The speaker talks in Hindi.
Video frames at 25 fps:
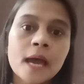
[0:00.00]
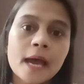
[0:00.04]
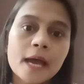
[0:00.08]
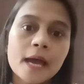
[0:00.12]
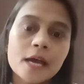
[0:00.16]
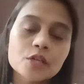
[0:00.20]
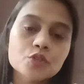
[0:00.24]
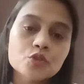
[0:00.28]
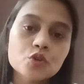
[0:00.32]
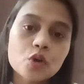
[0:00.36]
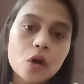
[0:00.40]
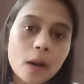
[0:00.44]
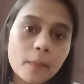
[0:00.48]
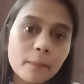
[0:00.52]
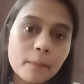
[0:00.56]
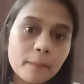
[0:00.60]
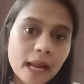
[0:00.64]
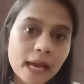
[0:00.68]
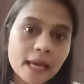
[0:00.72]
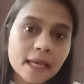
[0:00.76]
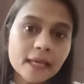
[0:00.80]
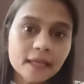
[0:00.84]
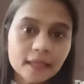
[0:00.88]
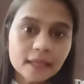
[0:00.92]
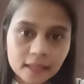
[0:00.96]
है जो
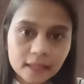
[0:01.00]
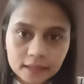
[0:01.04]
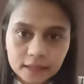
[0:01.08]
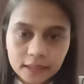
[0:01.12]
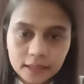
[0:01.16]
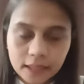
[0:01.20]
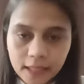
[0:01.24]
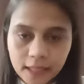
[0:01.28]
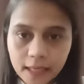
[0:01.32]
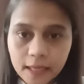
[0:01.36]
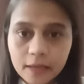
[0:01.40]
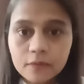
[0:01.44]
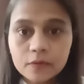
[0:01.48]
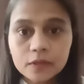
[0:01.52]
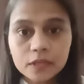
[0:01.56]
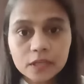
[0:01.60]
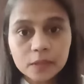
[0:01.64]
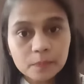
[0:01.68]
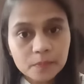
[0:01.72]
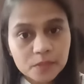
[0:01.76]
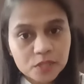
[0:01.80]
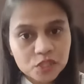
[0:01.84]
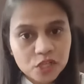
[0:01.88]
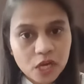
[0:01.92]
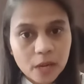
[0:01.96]
अप्लाई करते हैं
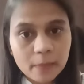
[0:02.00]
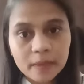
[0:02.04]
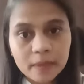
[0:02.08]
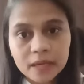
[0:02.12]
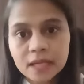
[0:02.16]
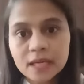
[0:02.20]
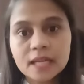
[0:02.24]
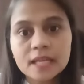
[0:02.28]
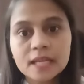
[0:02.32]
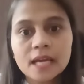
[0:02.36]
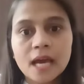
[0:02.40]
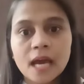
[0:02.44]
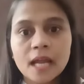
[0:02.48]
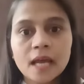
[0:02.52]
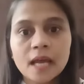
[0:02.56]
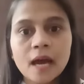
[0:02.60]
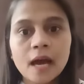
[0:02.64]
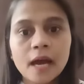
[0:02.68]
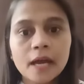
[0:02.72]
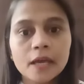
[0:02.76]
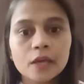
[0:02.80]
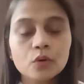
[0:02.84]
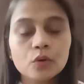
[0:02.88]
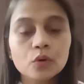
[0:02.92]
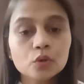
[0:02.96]
इन पंजाब एंड हरियाणा
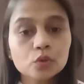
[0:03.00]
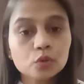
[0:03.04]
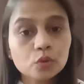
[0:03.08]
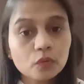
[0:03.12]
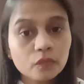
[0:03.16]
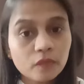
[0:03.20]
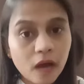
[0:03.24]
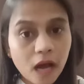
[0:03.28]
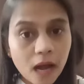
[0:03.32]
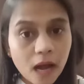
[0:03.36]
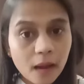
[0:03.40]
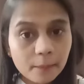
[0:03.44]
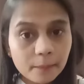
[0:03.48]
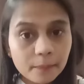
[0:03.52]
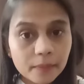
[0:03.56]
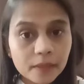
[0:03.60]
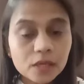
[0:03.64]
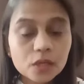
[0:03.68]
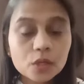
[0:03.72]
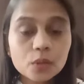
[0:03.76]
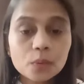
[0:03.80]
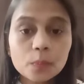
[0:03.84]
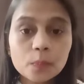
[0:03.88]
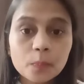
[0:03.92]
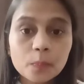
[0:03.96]
हाई कोर्ट तो वहाँ
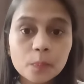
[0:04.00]
पर